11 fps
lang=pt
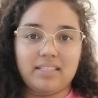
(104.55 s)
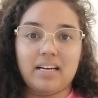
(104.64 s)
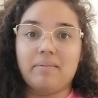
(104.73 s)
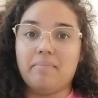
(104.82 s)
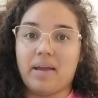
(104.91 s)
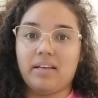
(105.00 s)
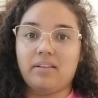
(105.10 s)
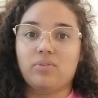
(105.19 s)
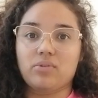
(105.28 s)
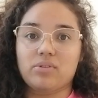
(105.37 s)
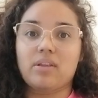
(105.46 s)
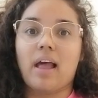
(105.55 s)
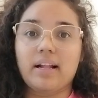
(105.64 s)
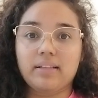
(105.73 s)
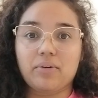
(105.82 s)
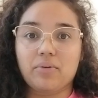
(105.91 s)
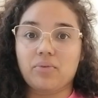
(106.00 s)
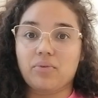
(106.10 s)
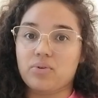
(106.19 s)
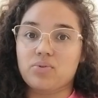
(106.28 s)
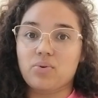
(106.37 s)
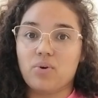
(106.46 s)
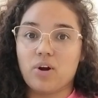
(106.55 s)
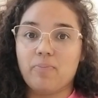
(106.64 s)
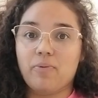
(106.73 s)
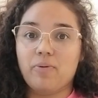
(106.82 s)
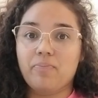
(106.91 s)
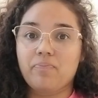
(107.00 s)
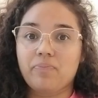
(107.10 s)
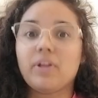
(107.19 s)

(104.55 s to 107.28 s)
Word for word: de alimentos entram no nosso corpo,